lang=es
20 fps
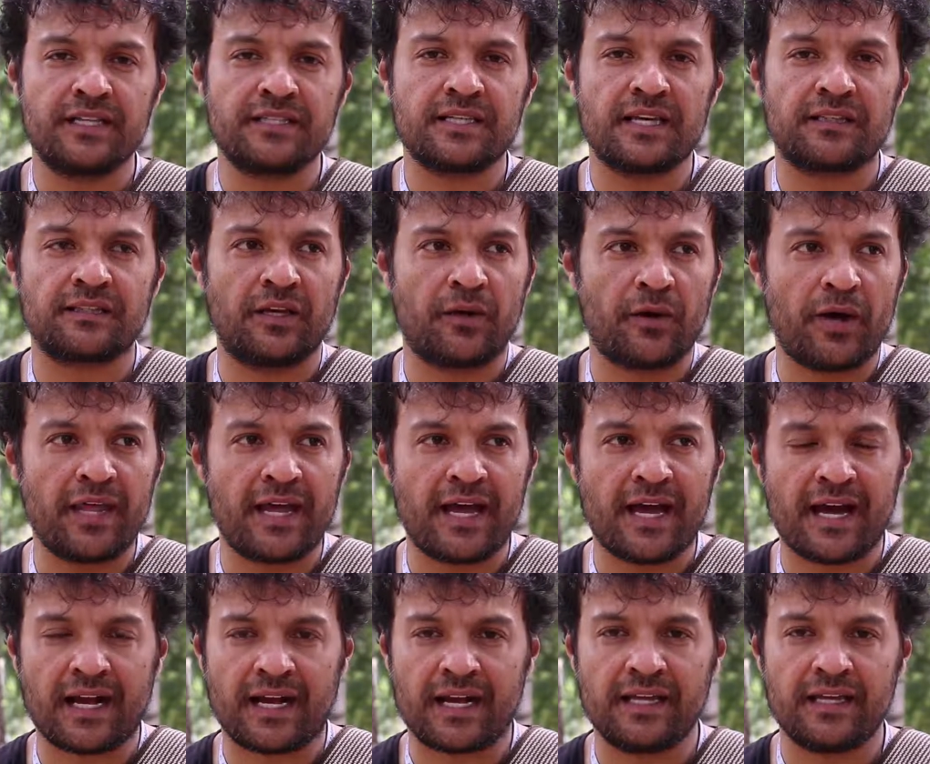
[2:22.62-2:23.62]
iniciativa de
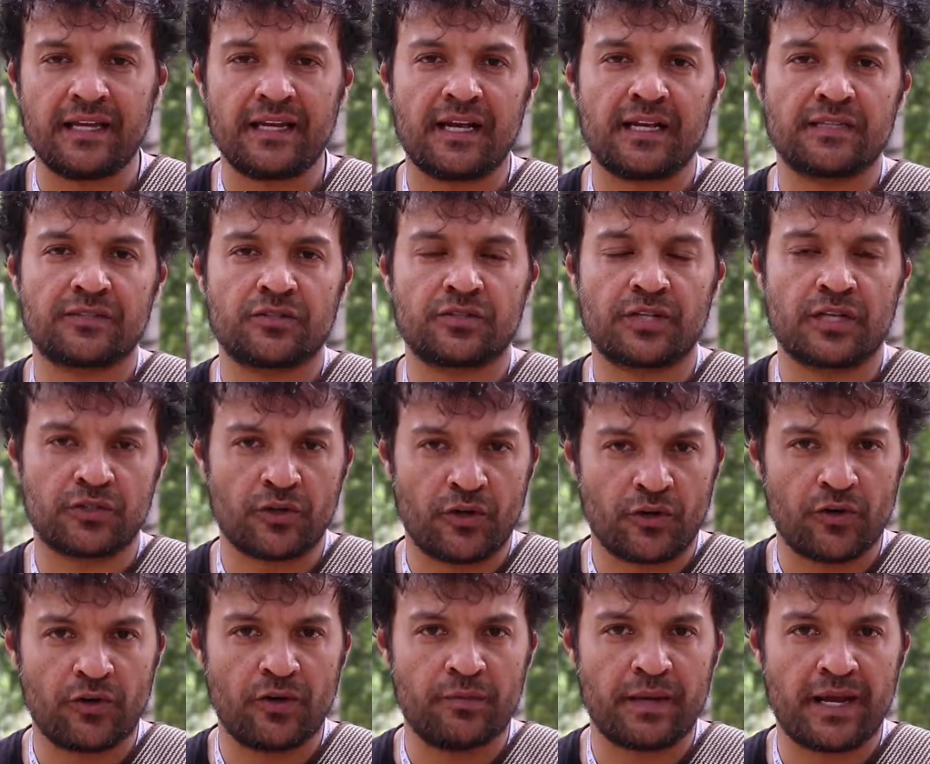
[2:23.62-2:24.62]
ACA, de la Asociación
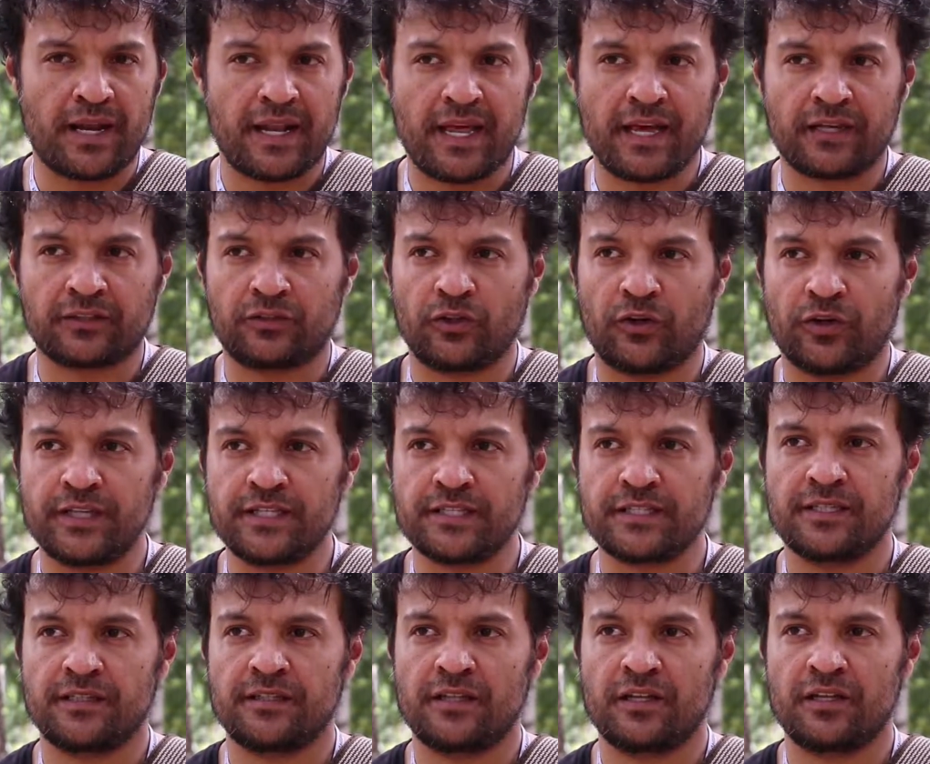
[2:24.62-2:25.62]
Colombiana de Actores,
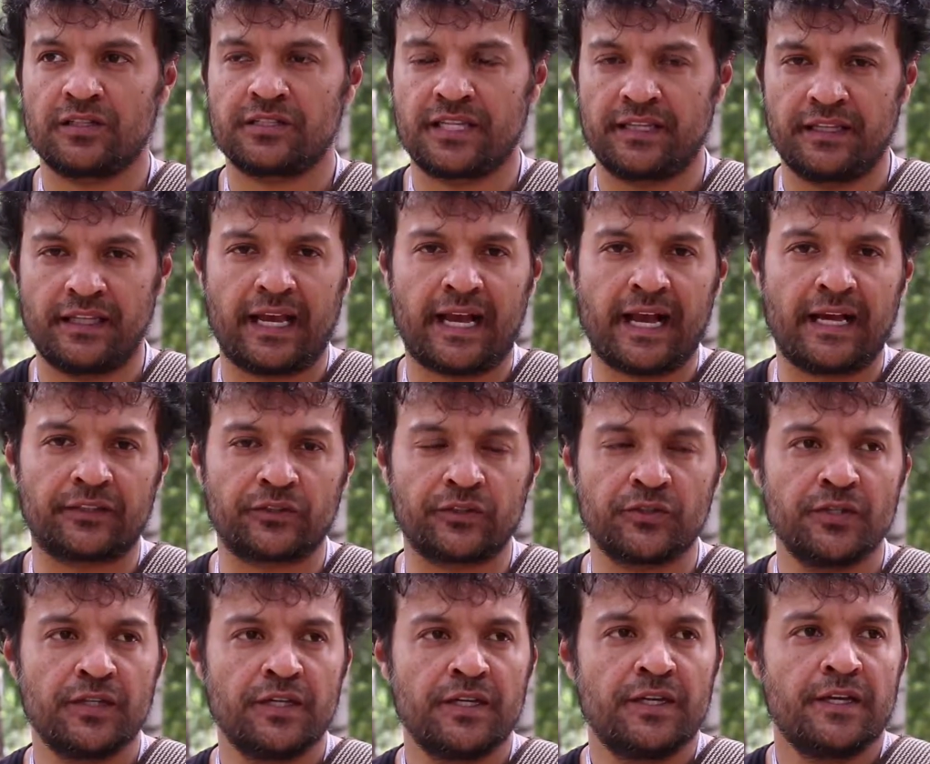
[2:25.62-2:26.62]
del
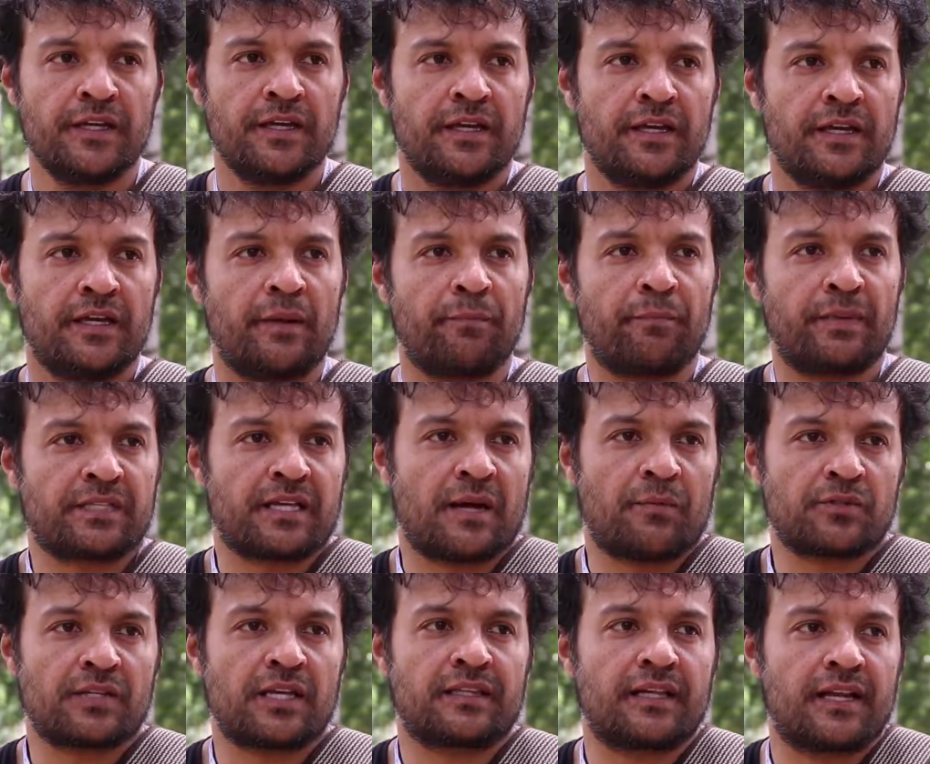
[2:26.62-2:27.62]
sindicato, y
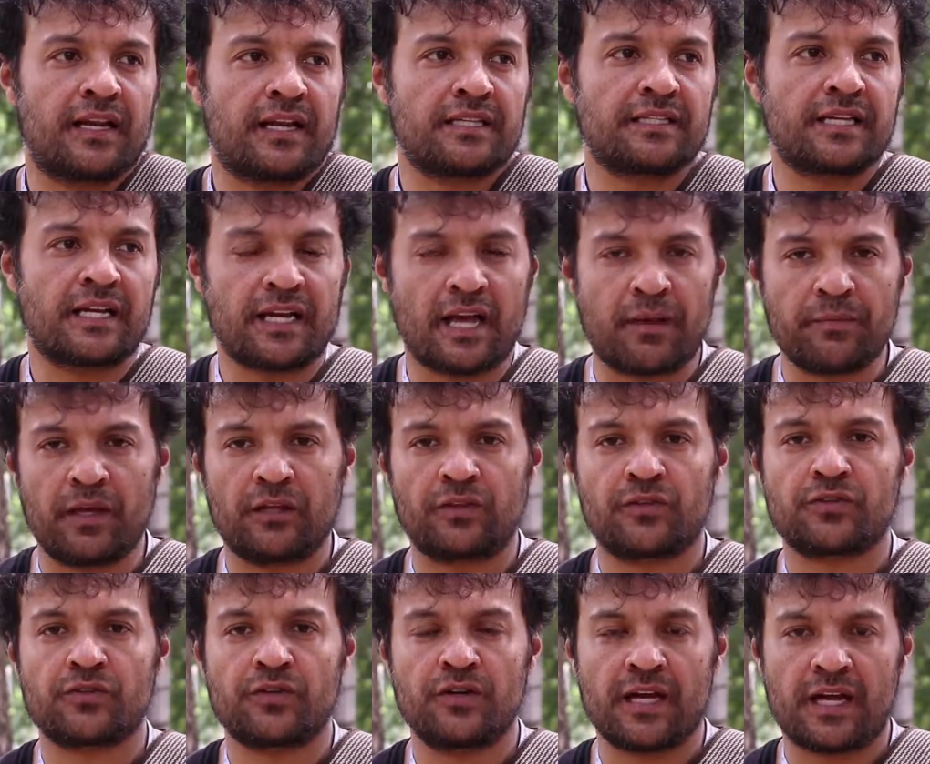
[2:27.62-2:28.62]
empezamos a tener
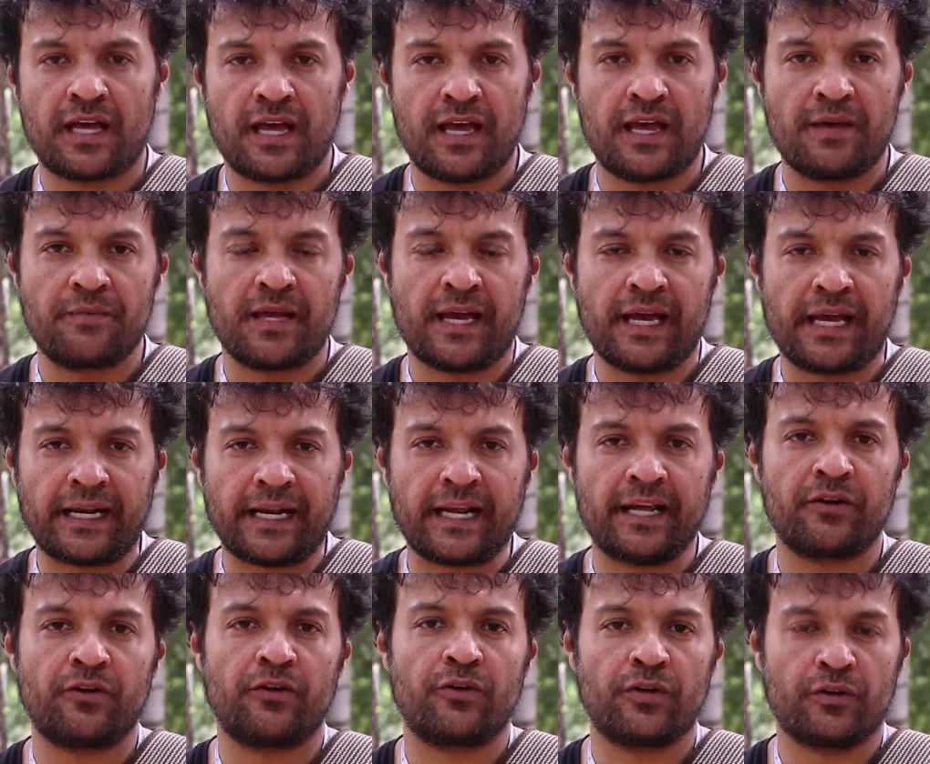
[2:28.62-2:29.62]
acercamientos con la Academia
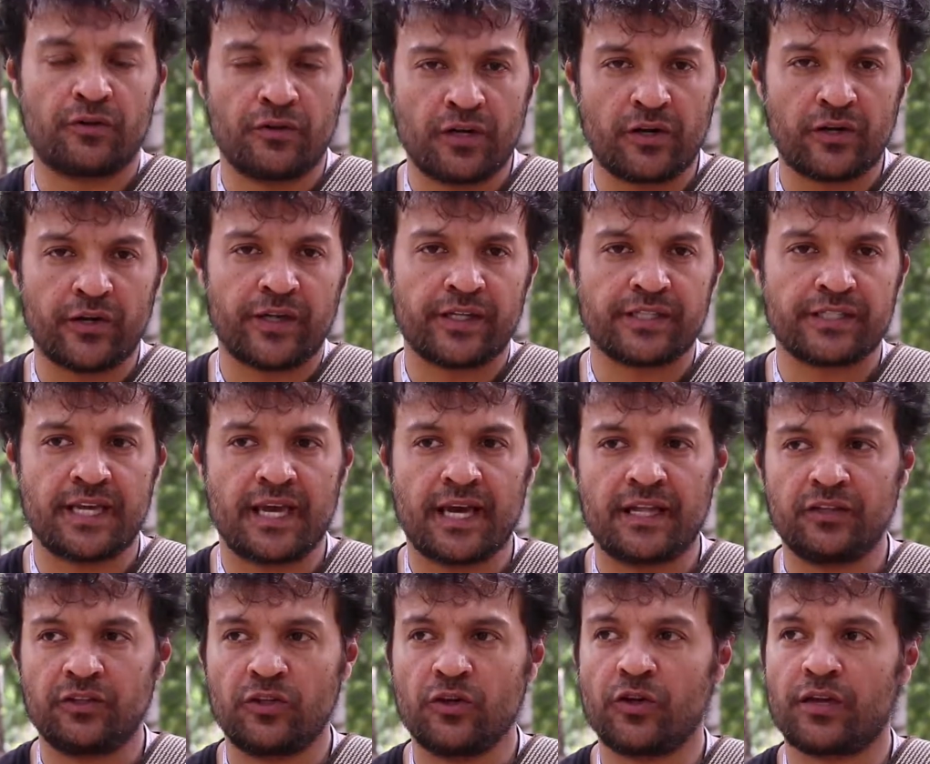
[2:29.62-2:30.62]
Guerrero y con la
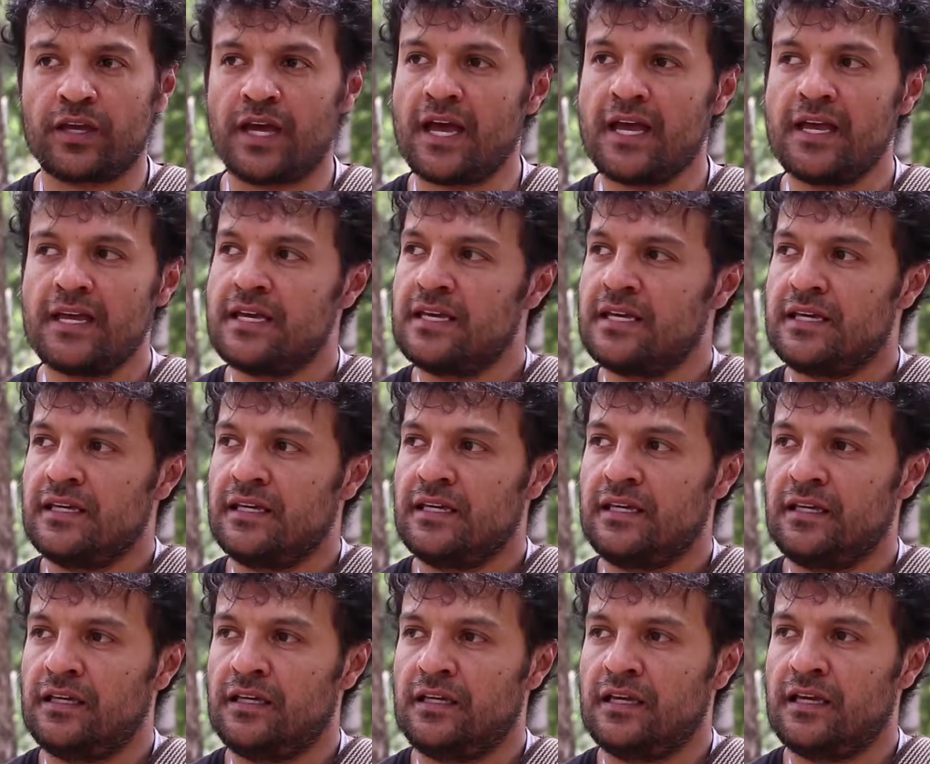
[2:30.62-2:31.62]
Universidad de Antioquia
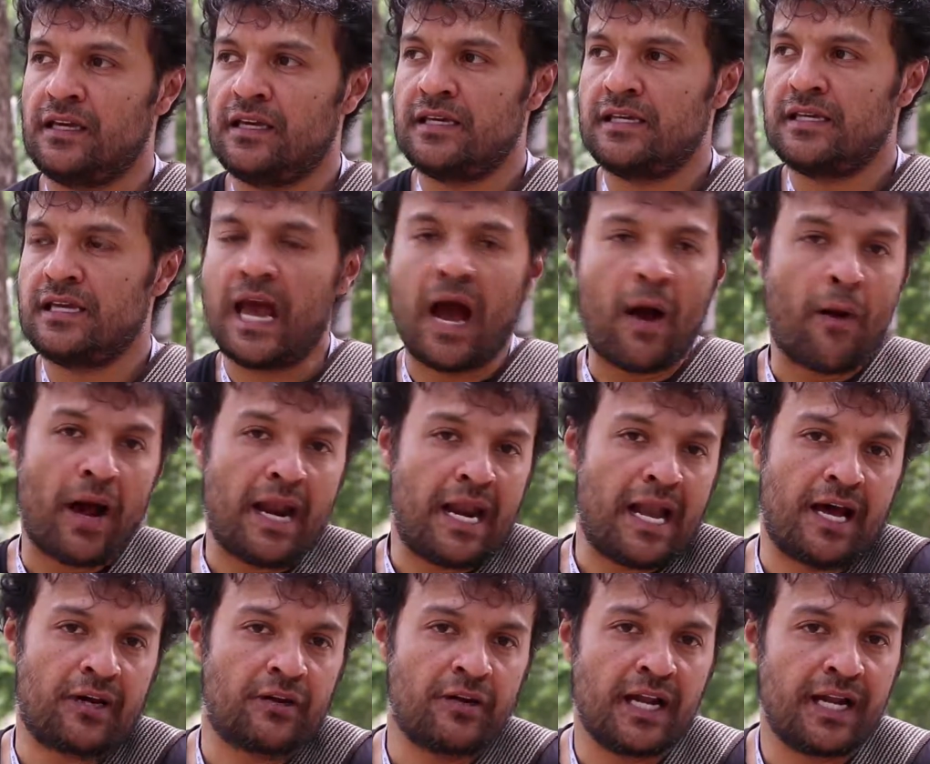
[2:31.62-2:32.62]
y,
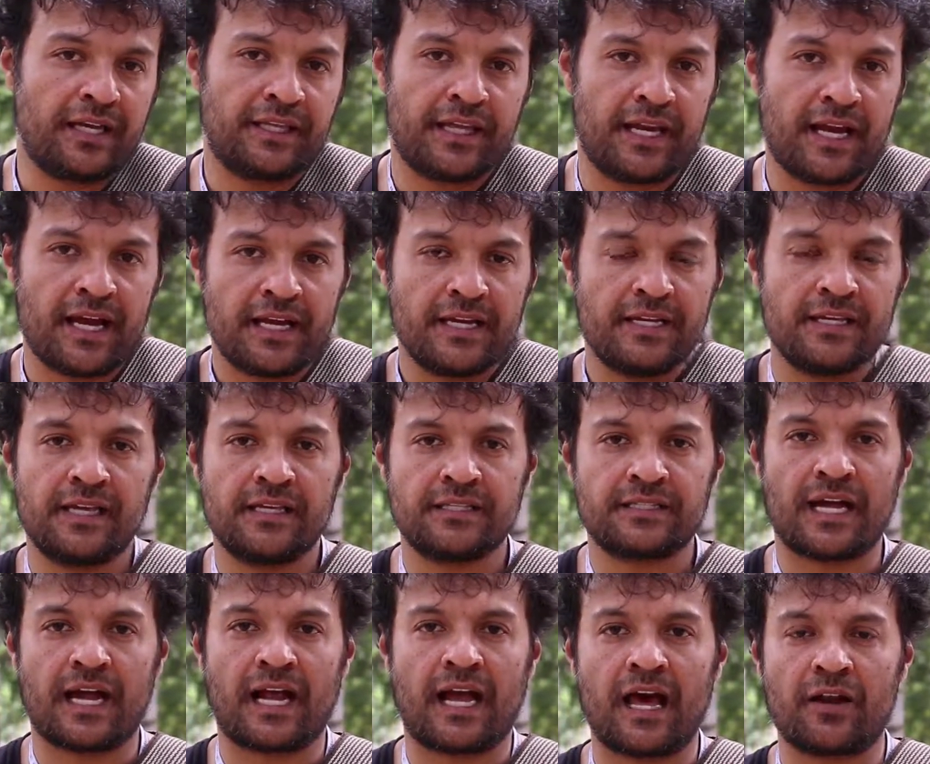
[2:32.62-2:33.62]
avalaron la idea y
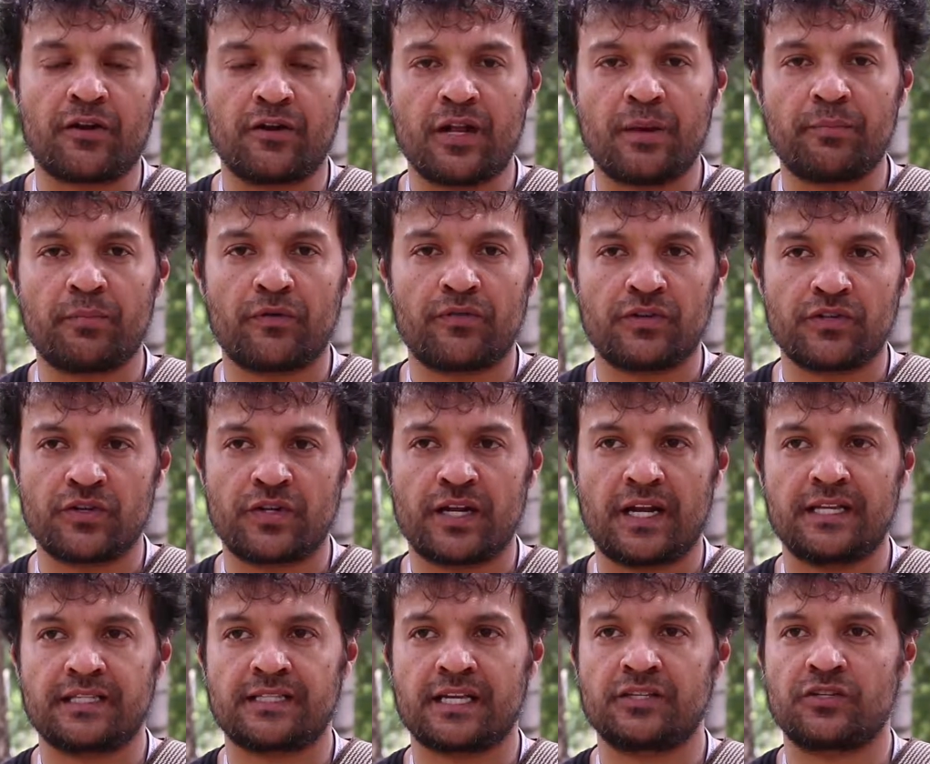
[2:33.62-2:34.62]
sacaron la
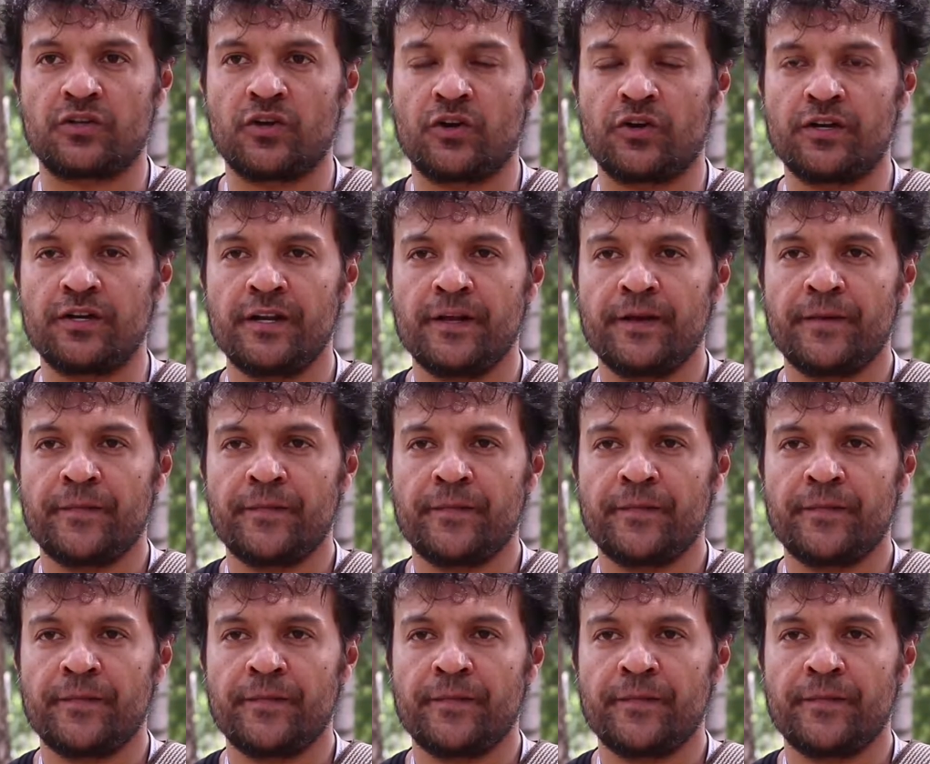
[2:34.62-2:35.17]
profesionalización